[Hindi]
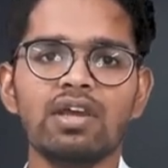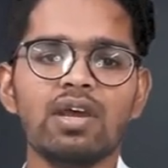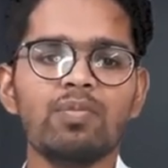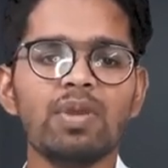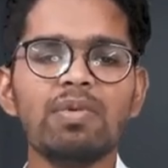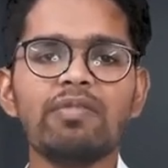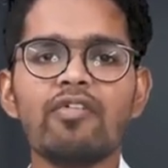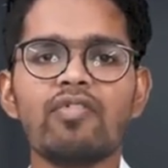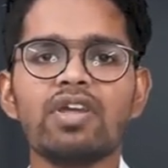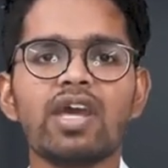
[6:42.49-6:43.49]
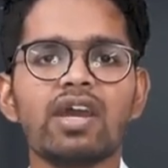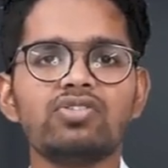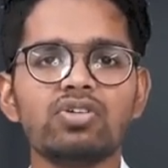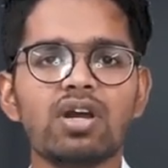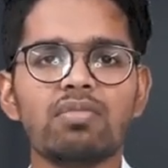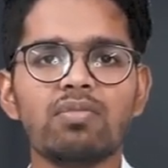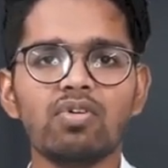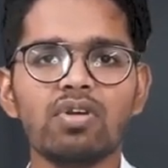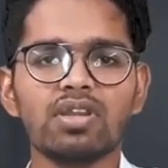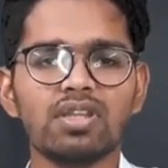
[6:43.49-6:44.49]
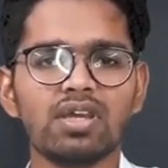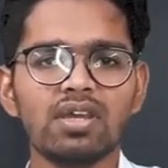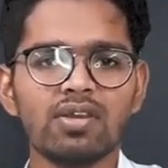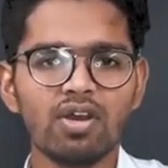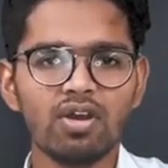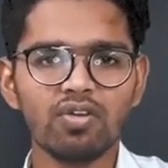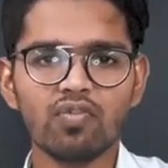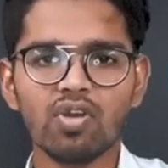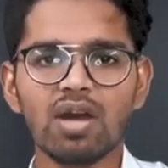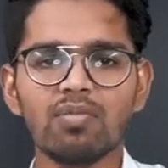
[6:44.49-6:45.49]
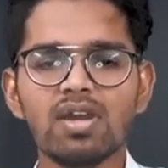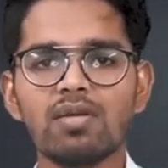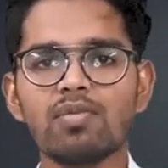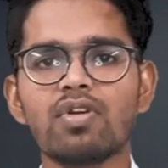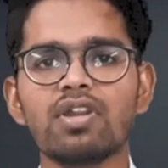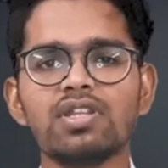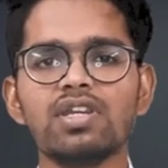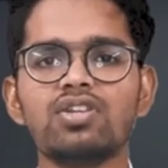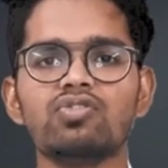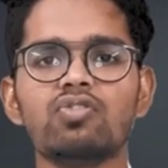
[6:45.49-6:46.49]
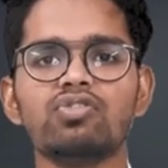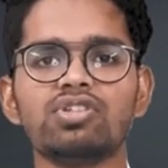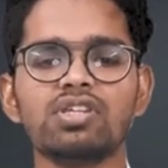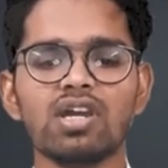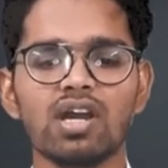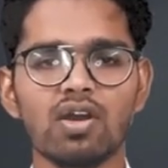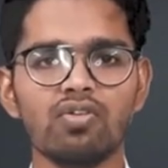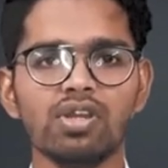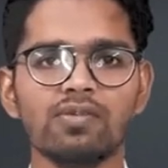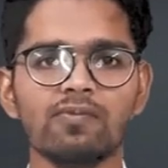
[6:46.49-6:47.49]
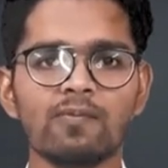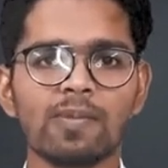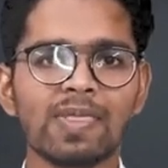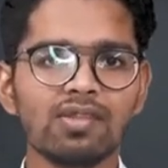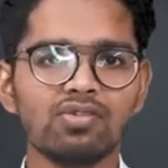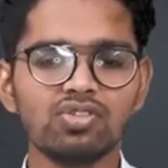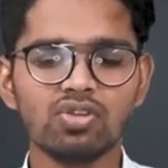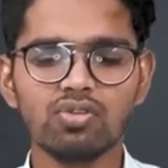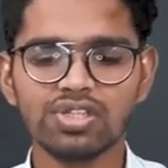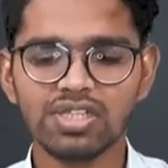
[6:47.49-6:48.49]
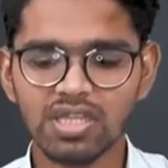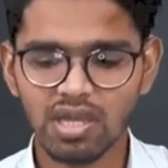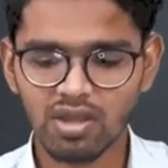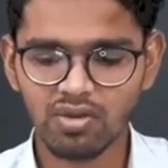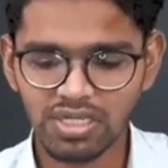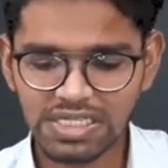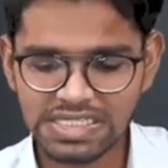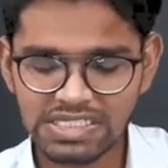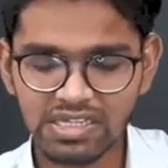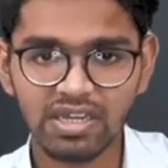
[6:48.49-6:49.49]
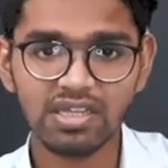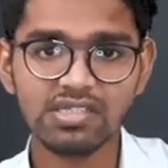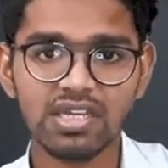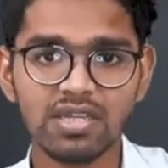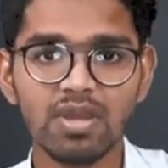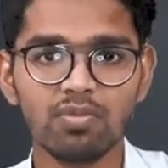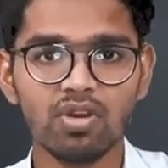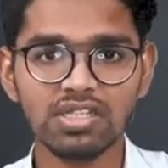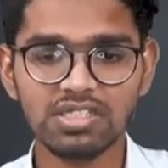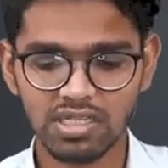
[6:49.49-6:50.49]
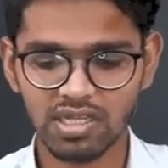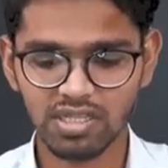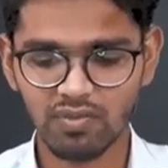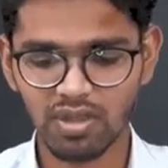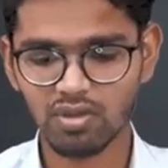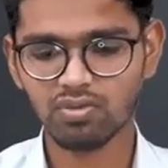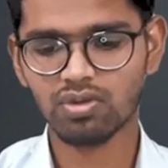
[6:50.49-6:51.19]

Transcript: पेपर में वही आएगा जो काम हमको करना है और वो काम है हमको करनी है डिसोल्यूशन की अकाउंटिंग तो डिसोल्यूशन की अकाउंटिंग कैसे करेंगे यही मैं आपको आज सिखाने वाला हूँ